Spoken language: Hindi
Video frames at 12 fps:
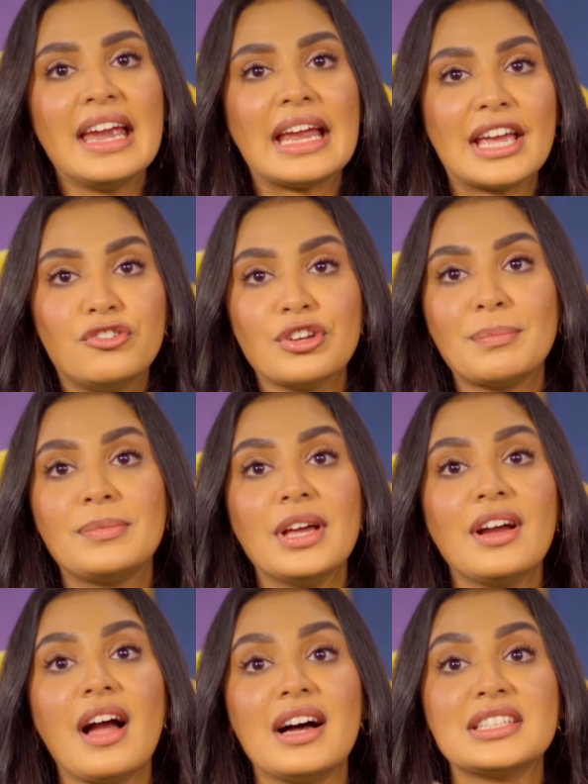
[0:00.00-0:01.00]
कि जब
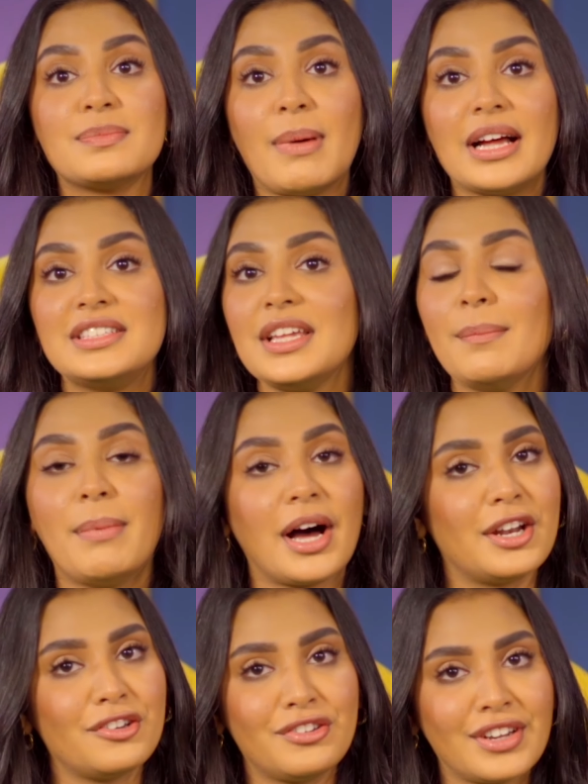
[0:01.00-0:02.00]
तक आसमान से
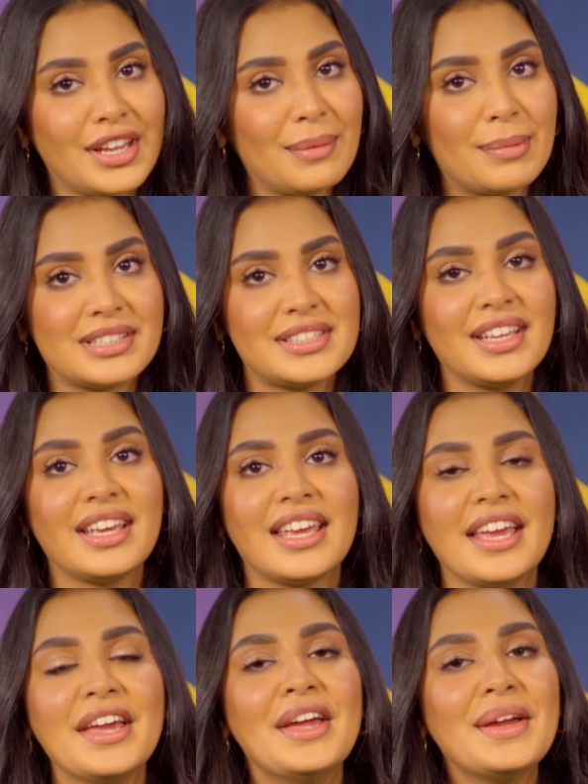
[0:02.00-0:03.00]
बारिश नहीं बरसेगी